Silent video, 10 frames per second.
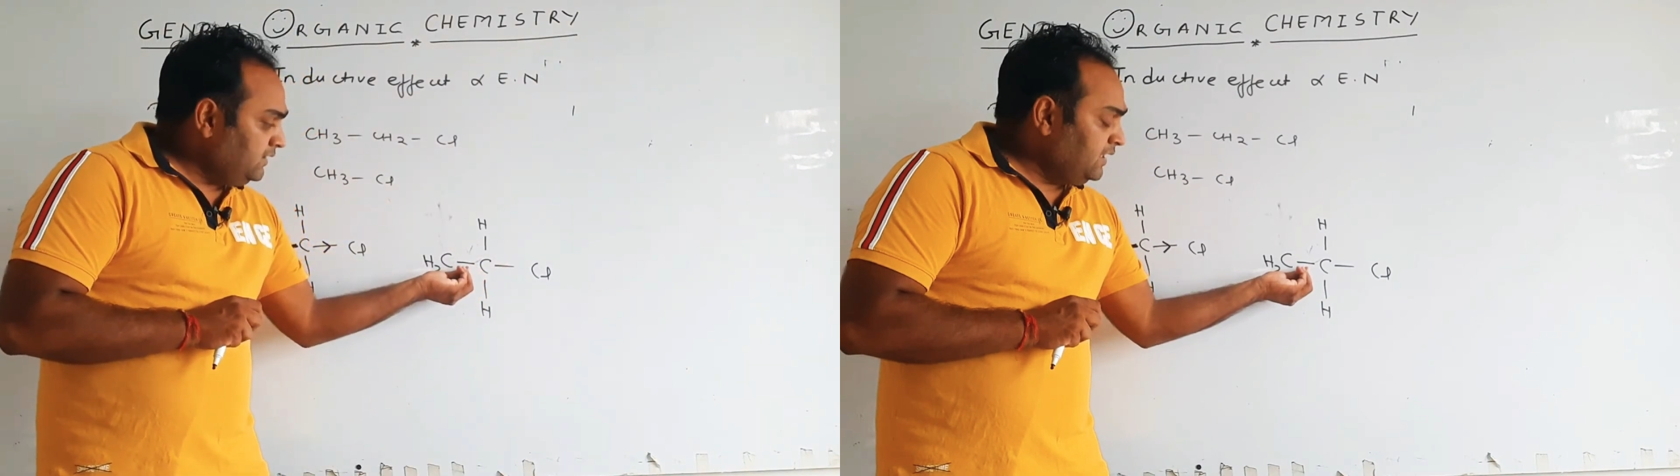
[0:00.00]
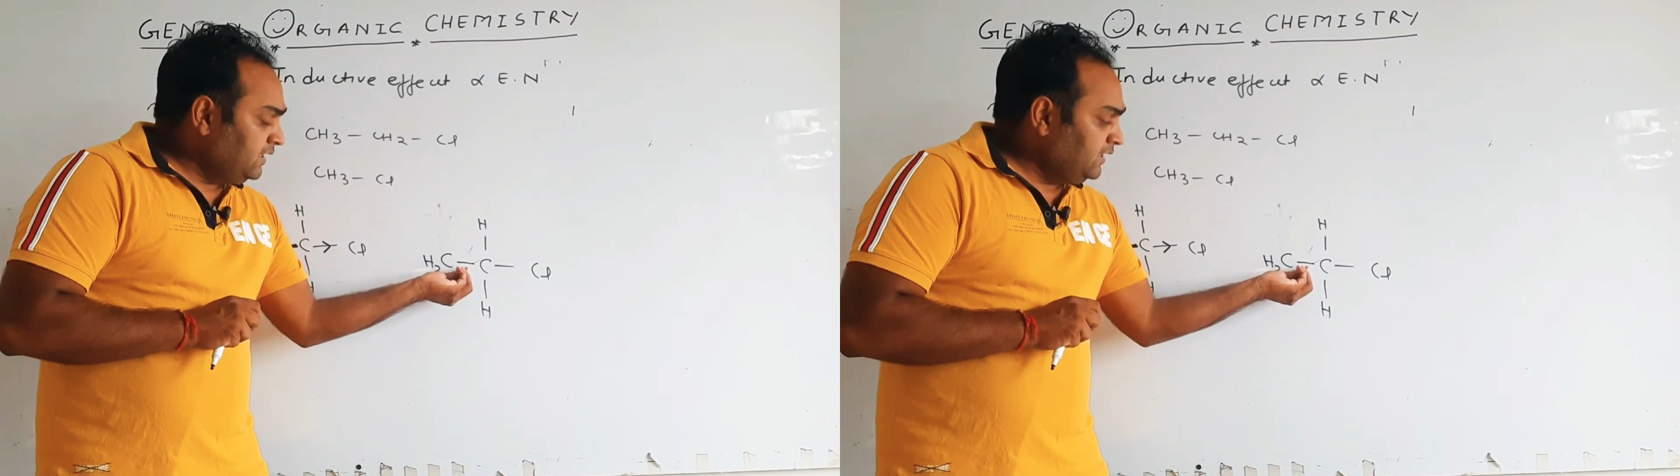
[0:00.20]

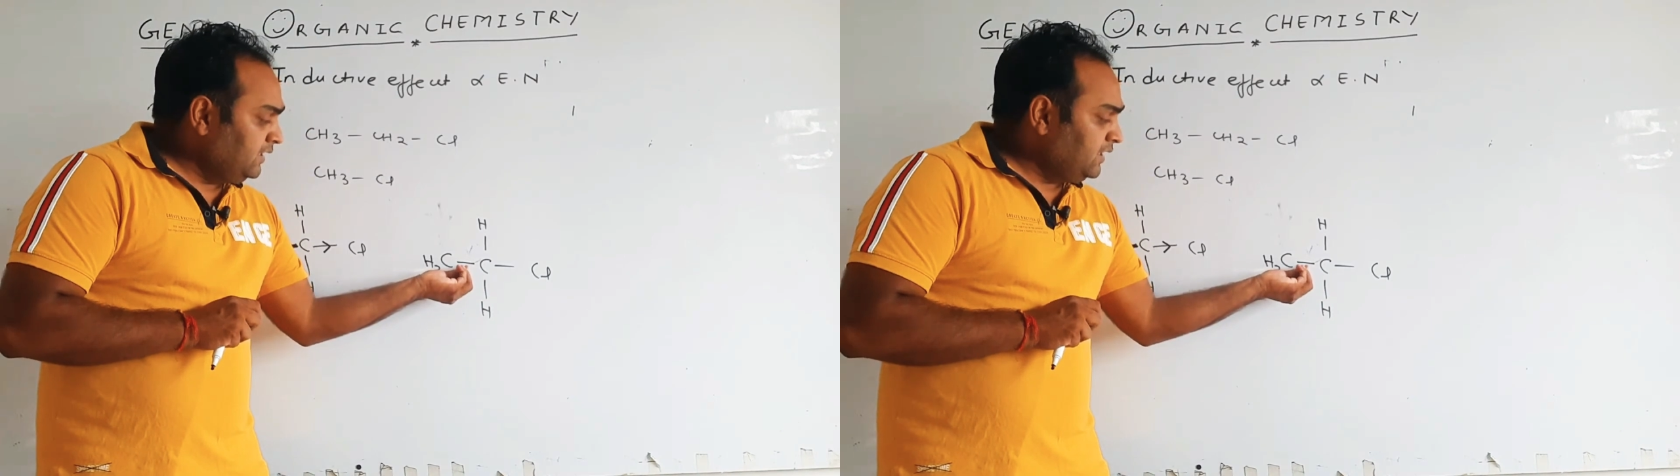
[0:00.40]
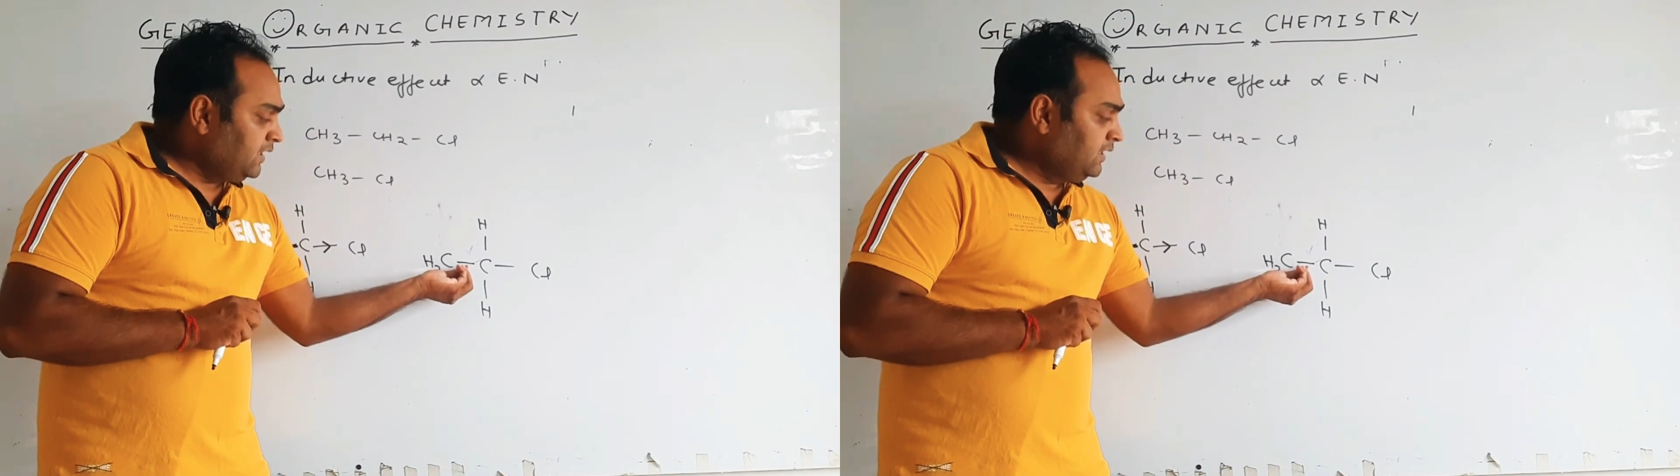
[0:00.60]
क्या
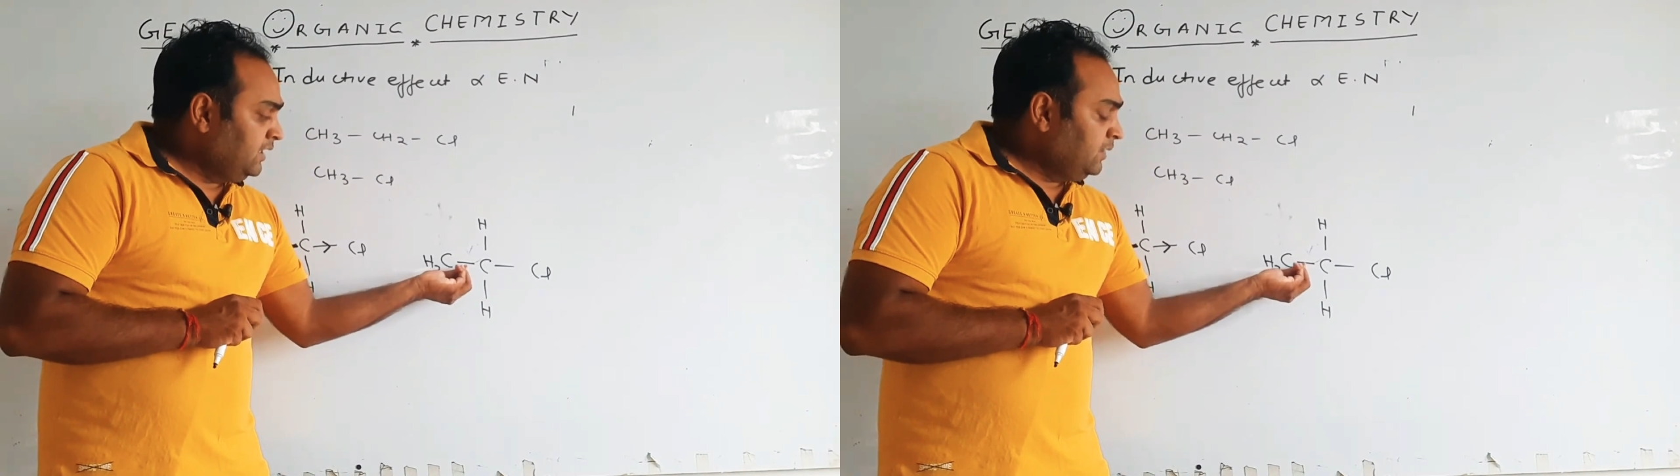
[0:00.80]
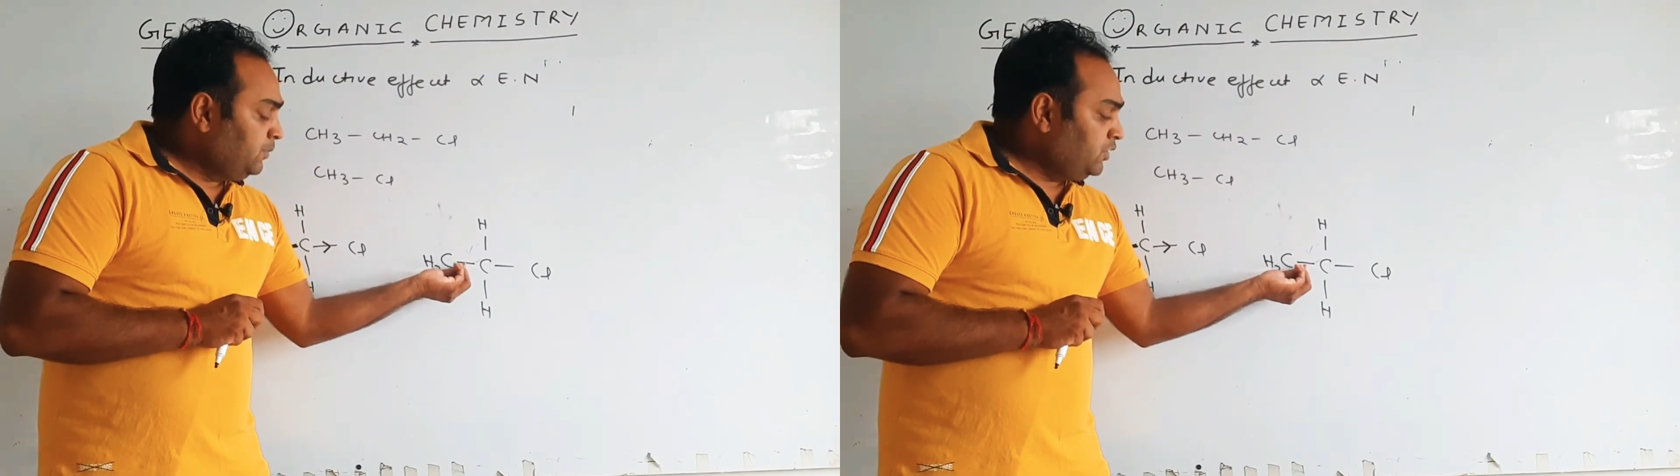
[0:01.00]
करेगा
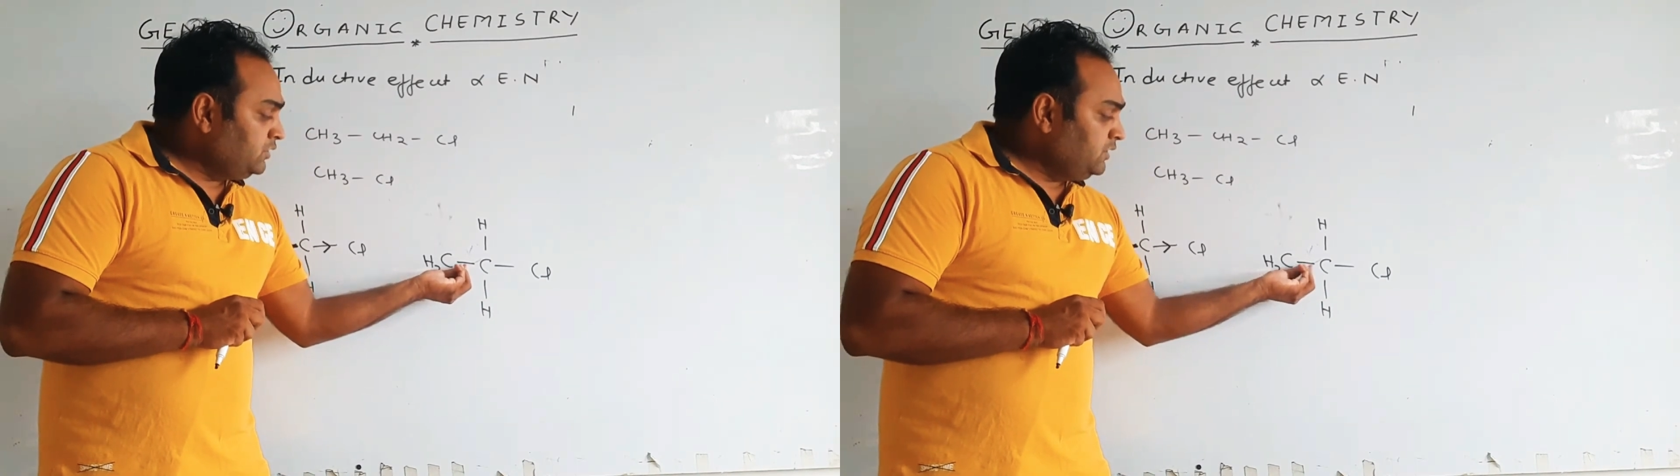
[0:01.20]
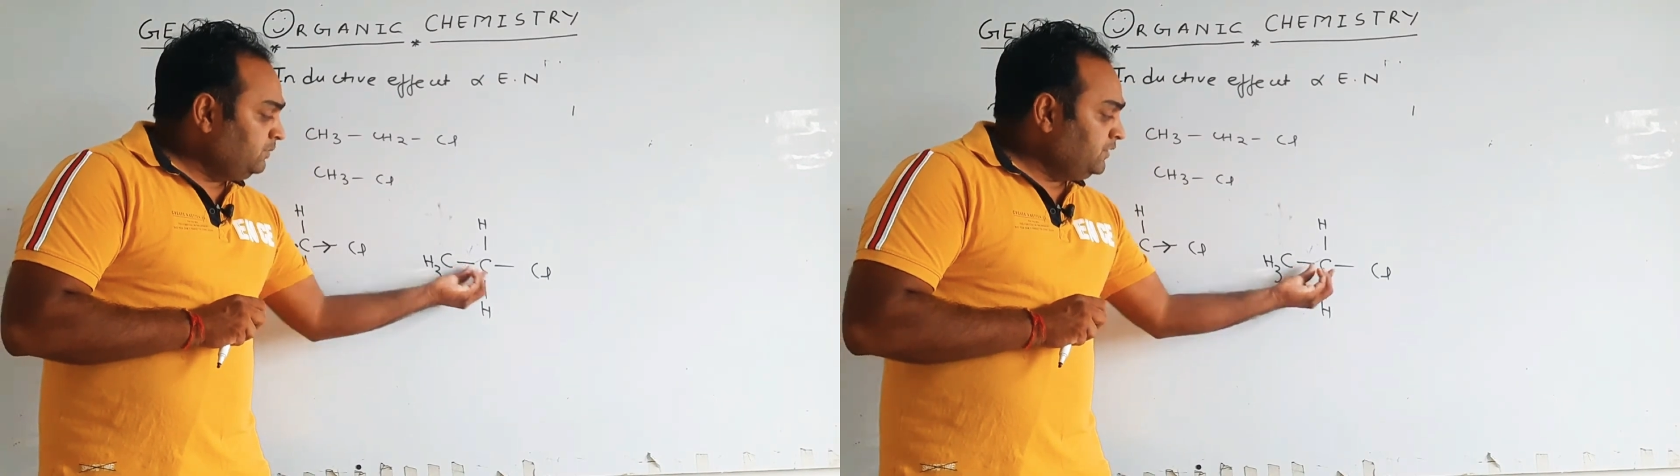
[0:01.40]

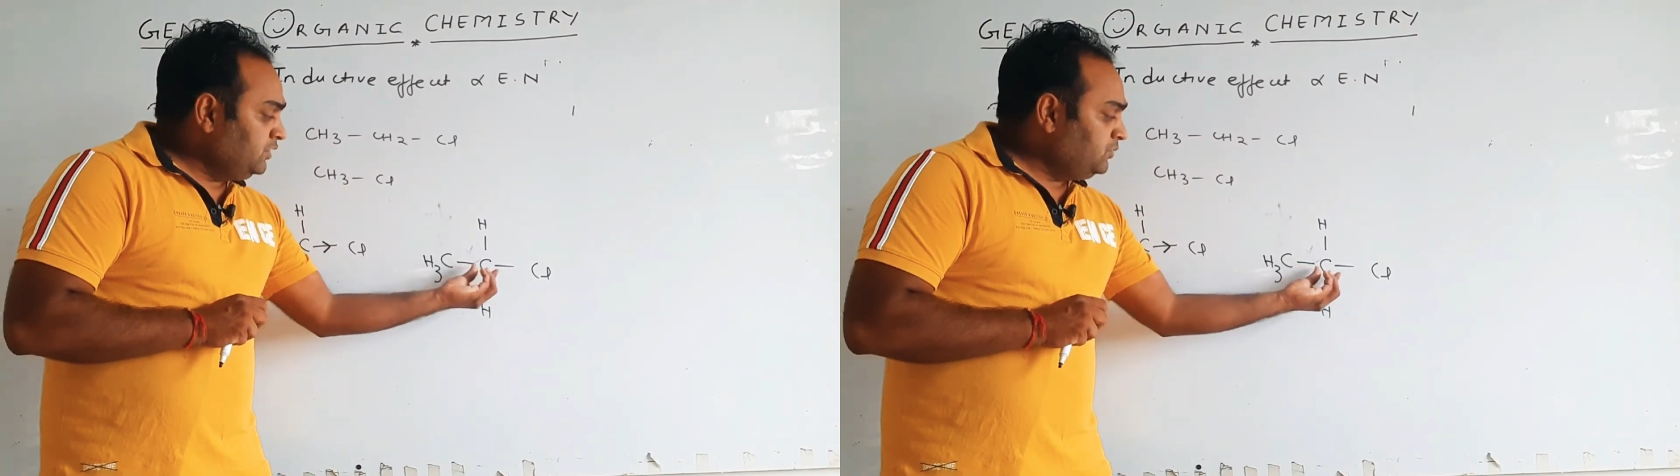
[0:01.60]
पॉजिटिव के